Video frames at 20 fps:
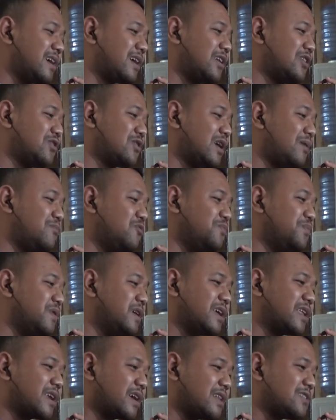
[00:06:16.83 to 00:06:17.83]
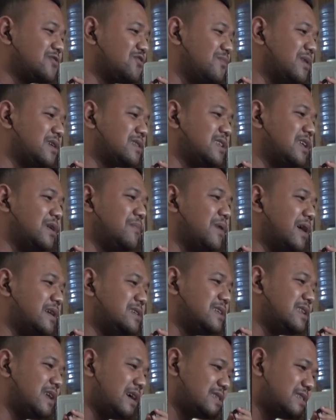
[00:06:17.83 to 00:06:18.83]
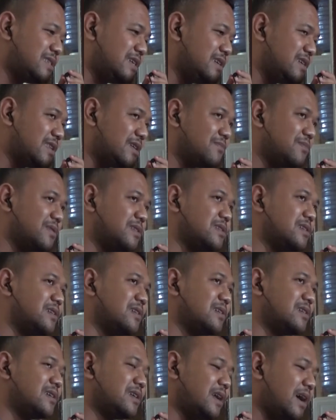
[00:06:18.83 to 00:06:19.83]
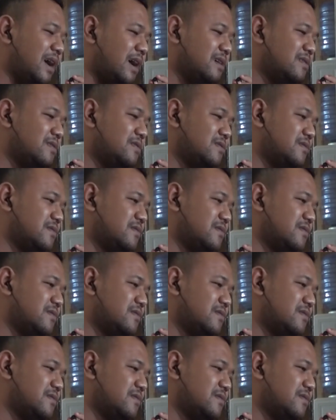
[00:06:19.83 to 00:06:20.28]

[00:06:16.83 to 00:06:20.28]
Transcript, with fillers: Kalau kamu pikirkan itu berarti imajinasi namanya, ya.